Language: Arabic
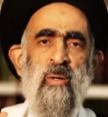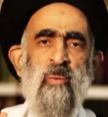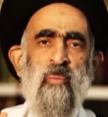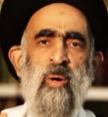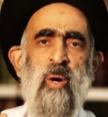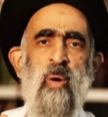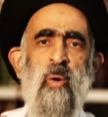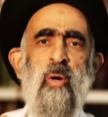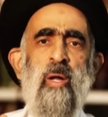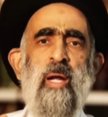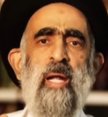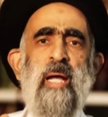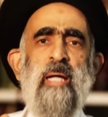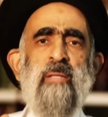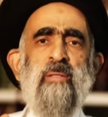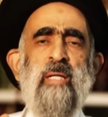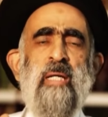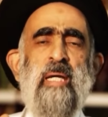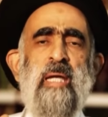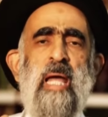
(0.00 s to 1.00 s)

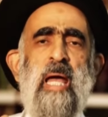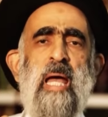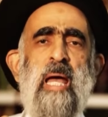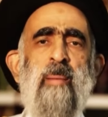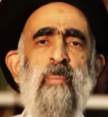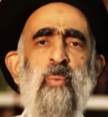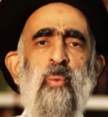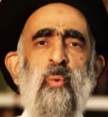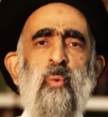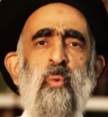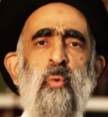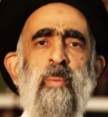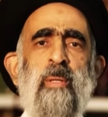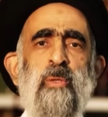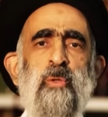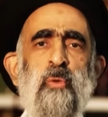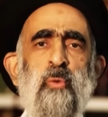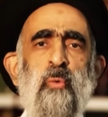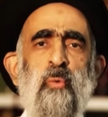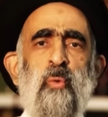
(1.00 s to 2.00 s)
واحرقت خيامه
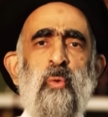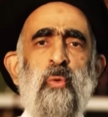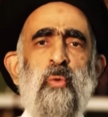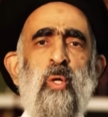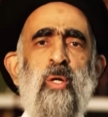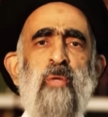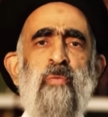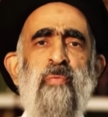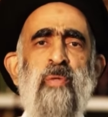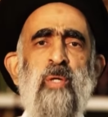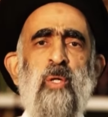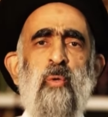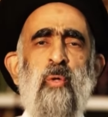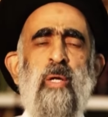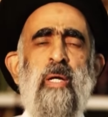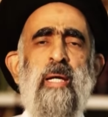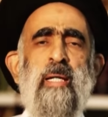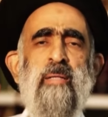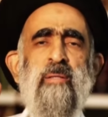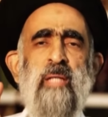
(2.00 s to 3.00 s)
مشهود في
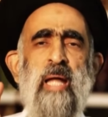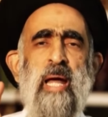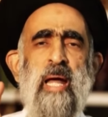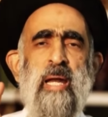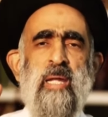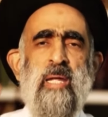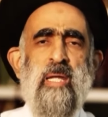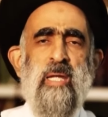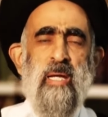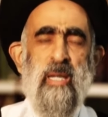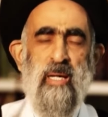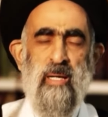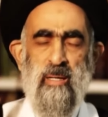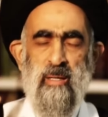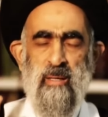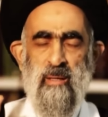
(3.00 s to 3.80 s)
كل التاريخ